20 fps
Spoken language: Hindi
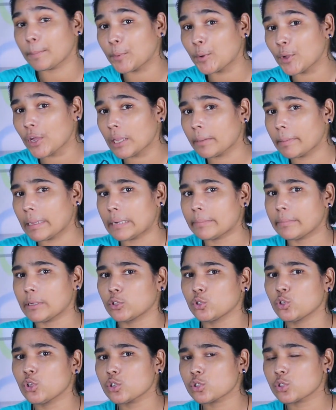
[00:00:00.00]
कपड़ों के बारे में
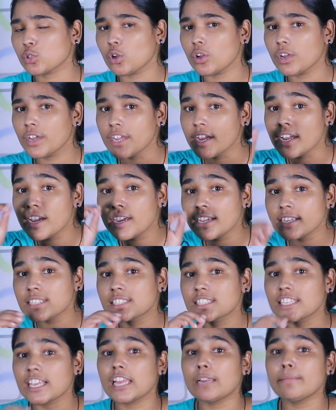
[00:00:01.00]
तो दोस्तों
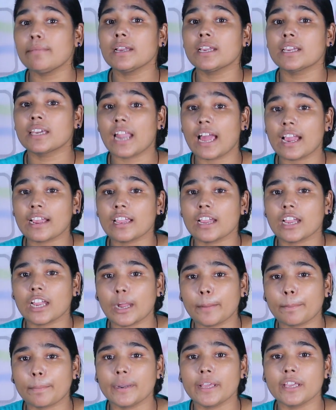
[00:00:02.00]
इस सेल में ग्राहक के
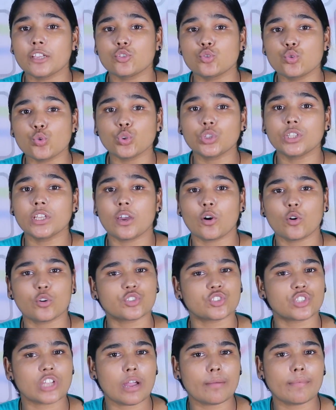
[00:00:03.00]
कपड़े जूते और
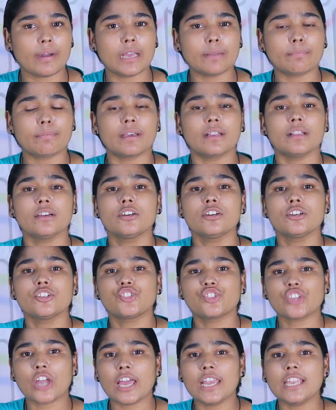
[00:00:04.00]
सामान पर
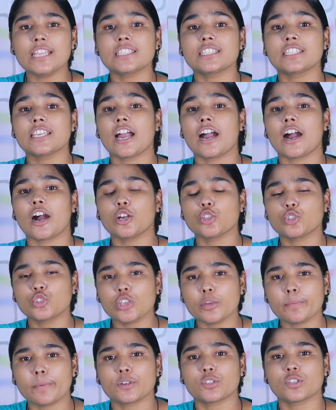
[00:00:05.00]
40 से
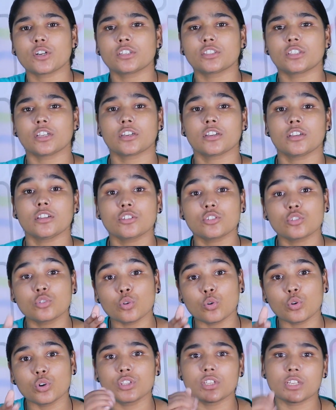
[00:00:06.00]
80 परसेंट तक की
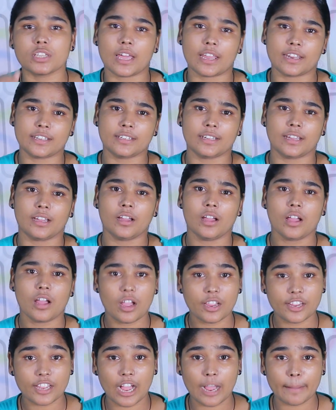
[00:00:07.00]
छूट दी जा रही है
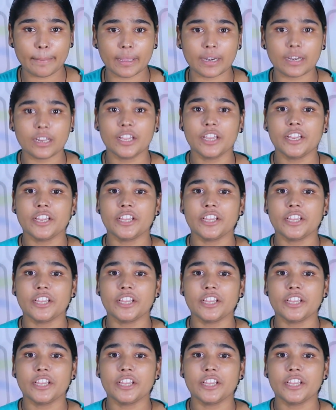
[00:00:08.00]
यहाँ पर